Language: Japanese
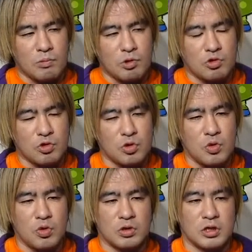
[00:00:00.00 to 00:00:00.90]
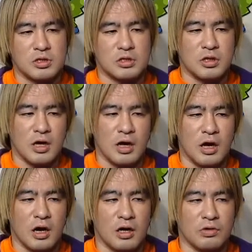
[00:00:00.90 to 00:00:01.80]
そうですね、
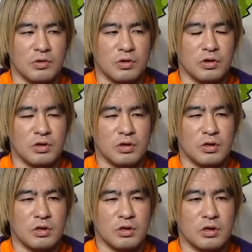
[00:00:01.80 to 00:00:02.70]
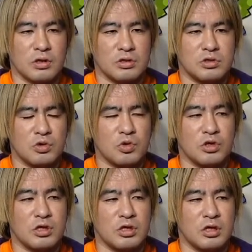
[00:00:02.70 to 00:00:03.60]
外
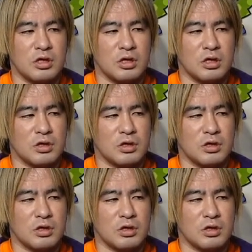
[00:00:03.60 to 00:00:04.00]
に